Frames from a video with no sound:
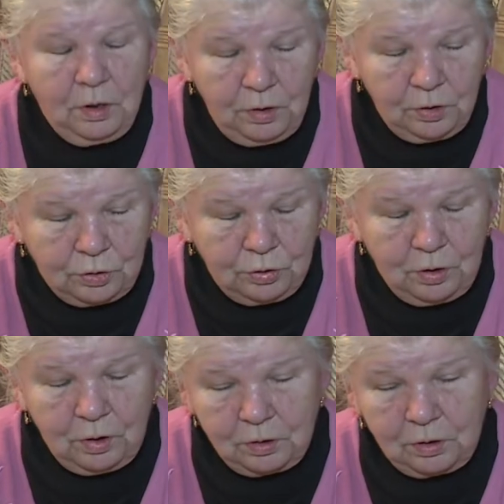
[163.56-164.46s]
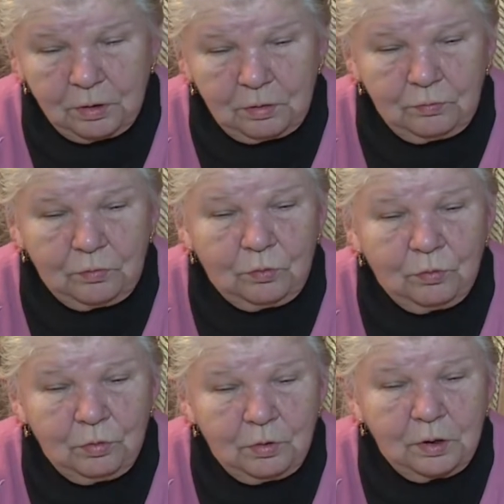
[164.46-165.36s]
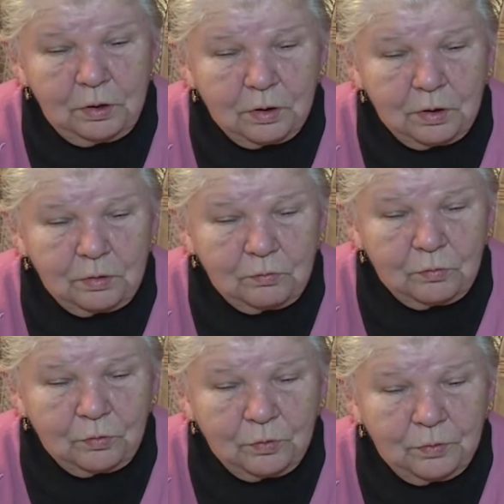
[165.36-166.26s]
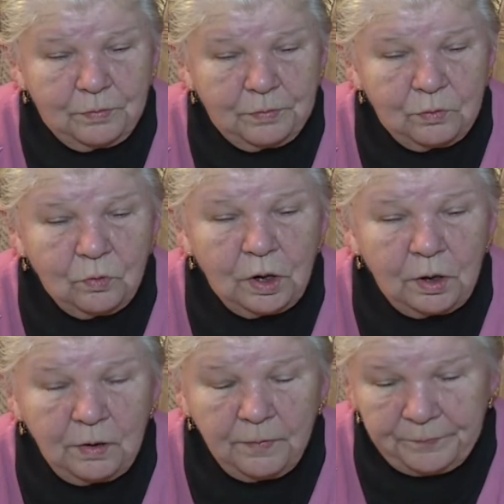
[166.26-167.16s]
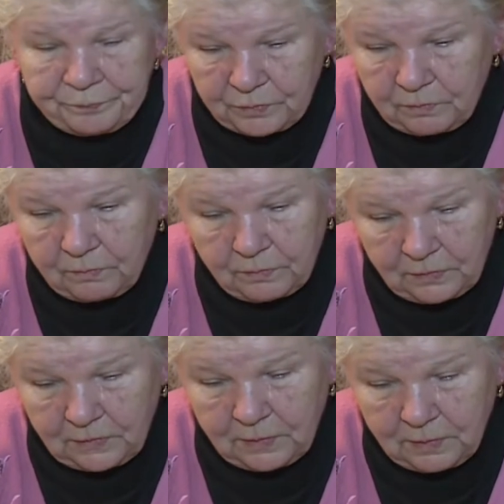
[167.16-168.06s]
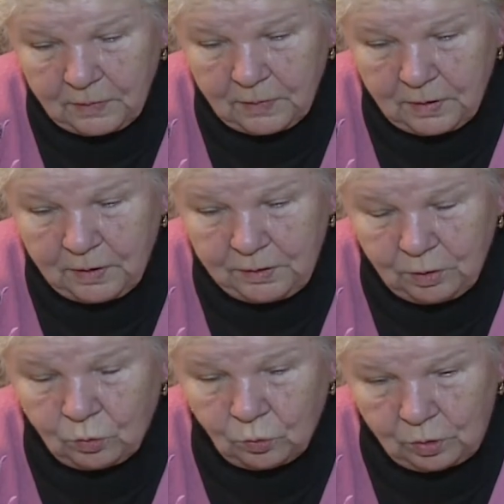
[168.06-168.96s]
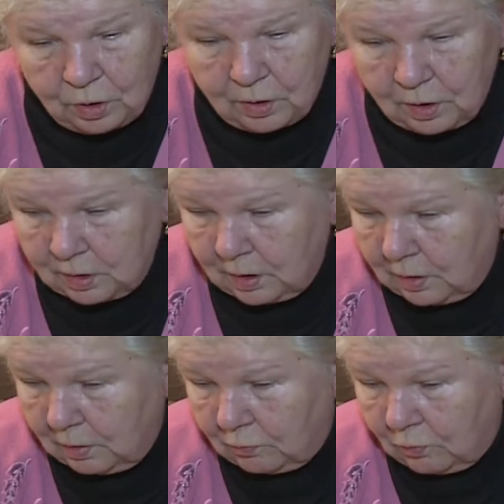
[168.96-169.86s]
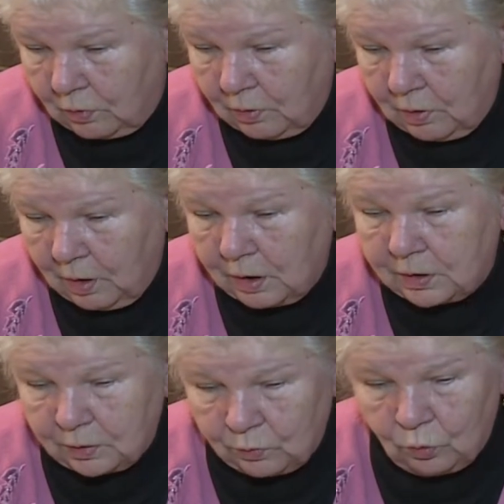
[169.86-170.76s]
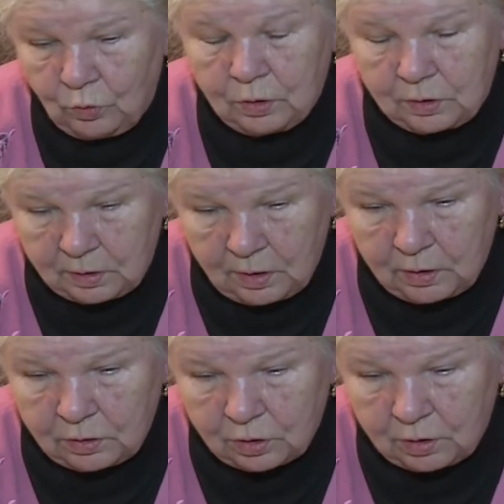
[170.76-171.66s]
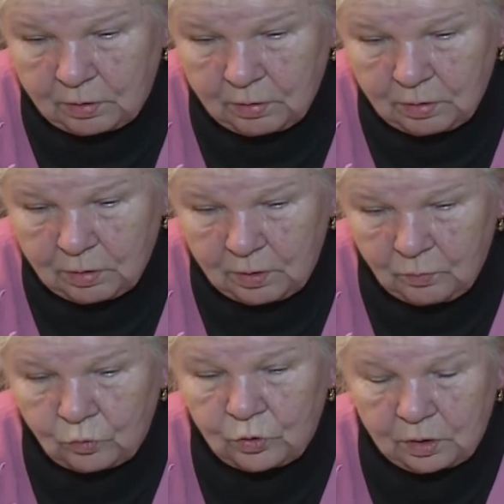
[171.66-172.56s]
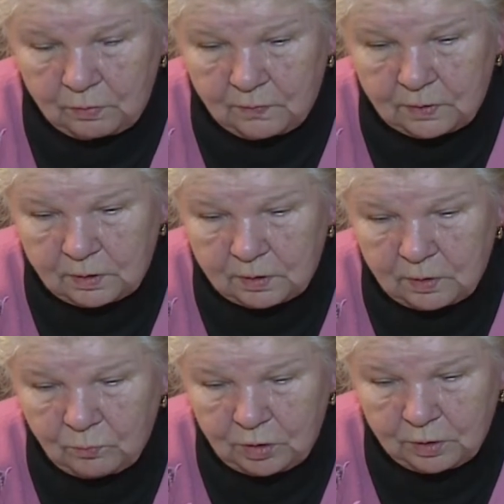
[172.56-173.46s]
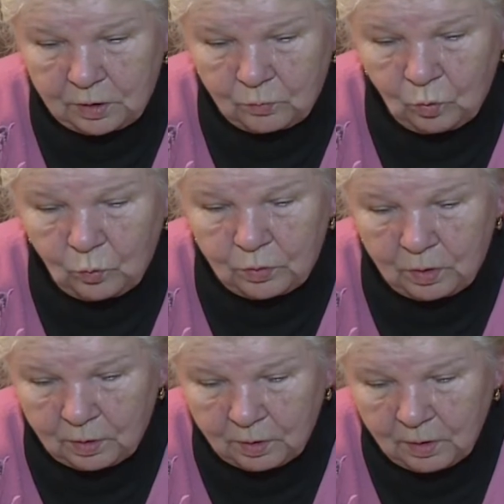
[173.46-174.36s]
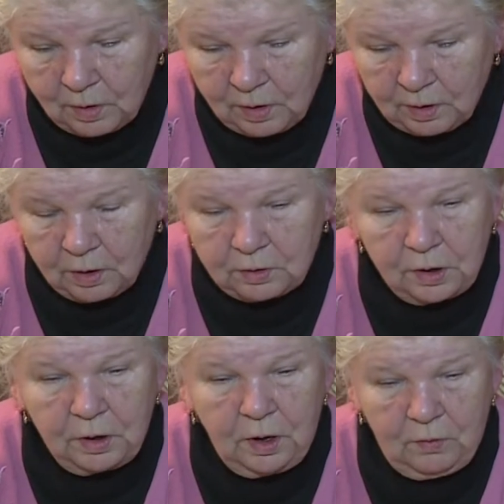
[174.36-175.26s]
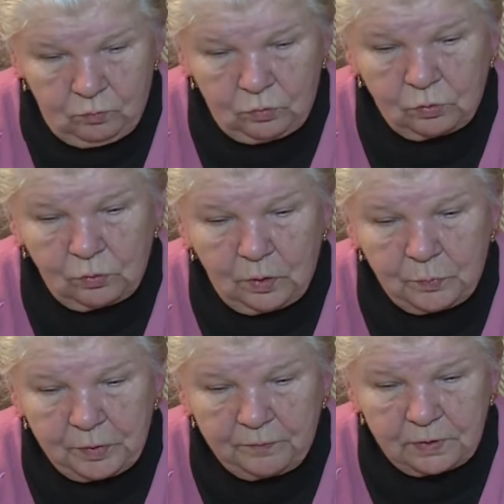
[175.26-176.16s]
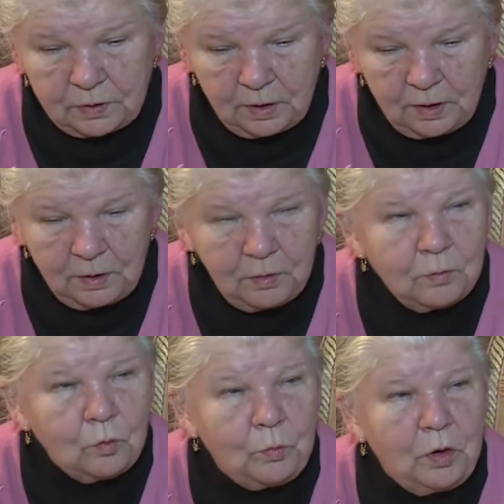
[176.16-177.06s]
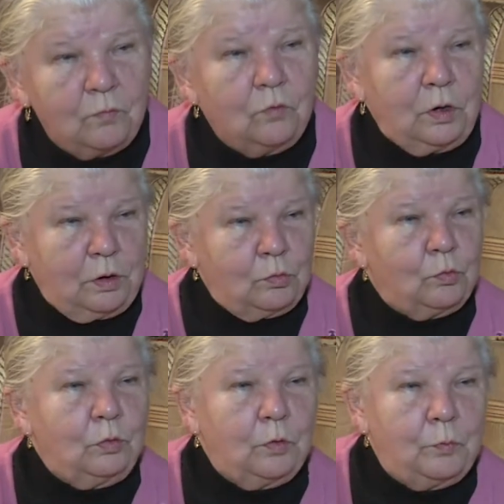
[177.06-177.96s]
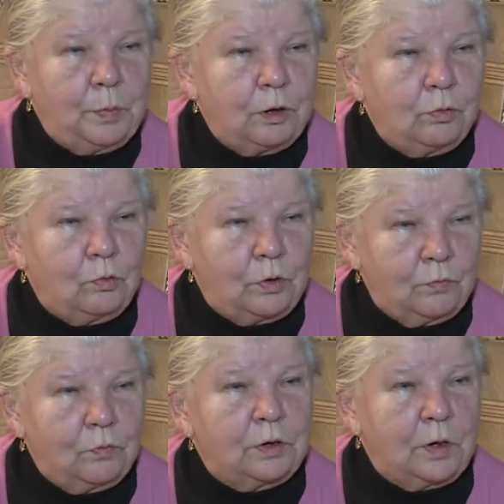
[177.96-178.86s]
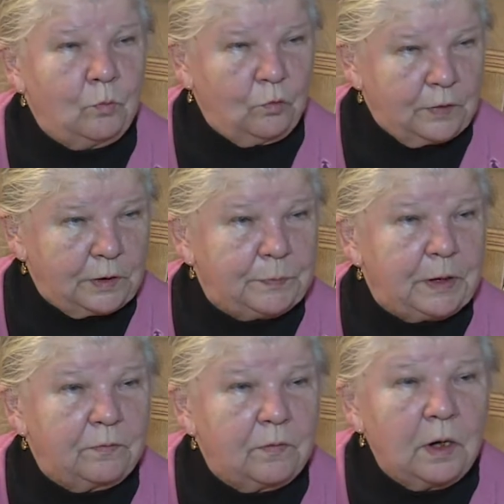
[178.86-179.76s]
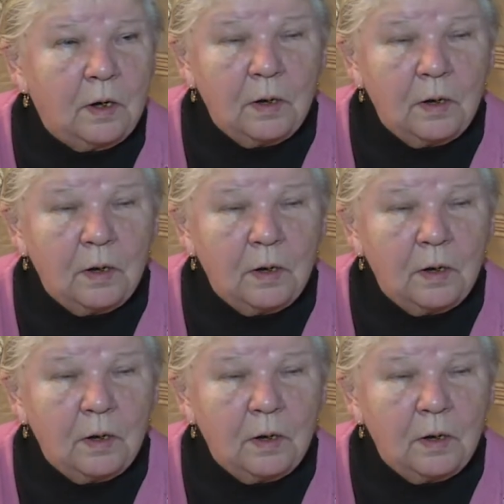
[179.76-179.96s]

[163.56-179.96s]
Конечно, рассказываю, рассказываю. Но они... Никто не застал его. Один только старший, ему сейчас 27 лет, ему было... Когда я его сюда привезла, но мне волей судеб пришлось его самой воспитывать,